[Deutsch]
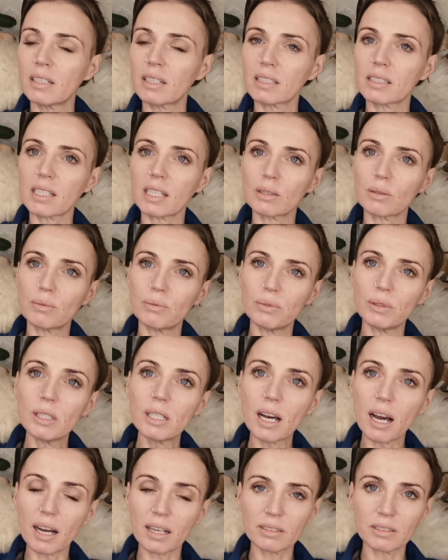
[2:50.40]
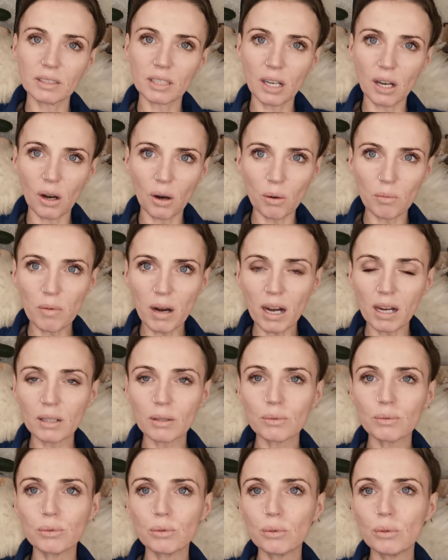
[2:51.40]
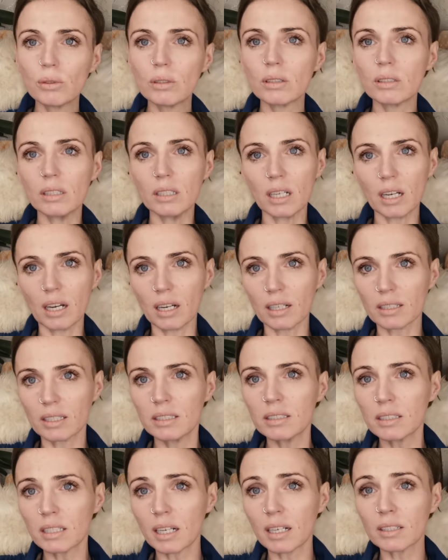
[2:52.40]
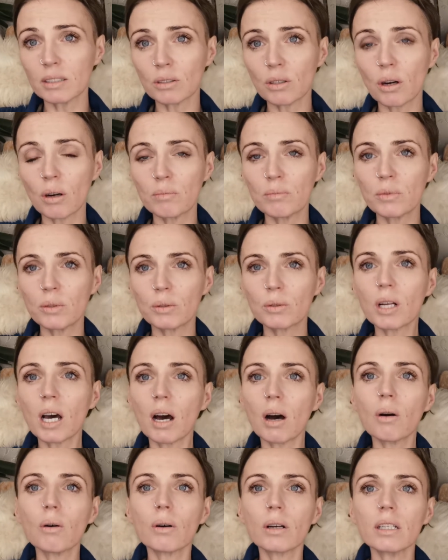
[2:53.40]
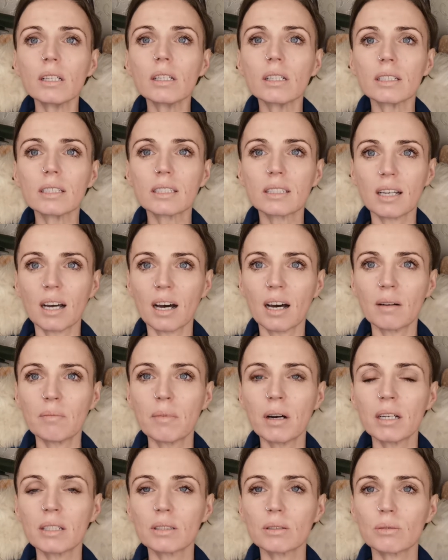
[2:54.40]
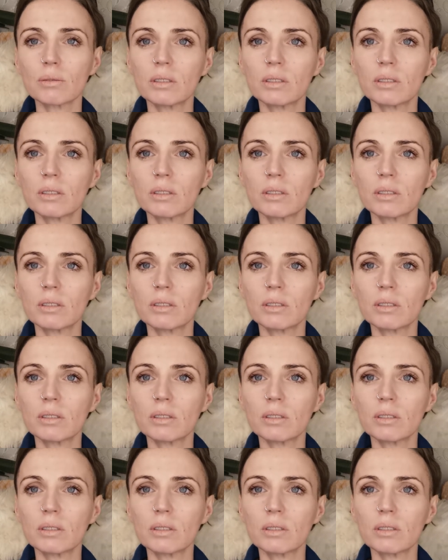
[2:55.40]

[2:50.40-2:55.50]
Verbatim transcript: dass also viele an Traumagefühle ihrer Kindheit kommen oder auch ihres Karmas.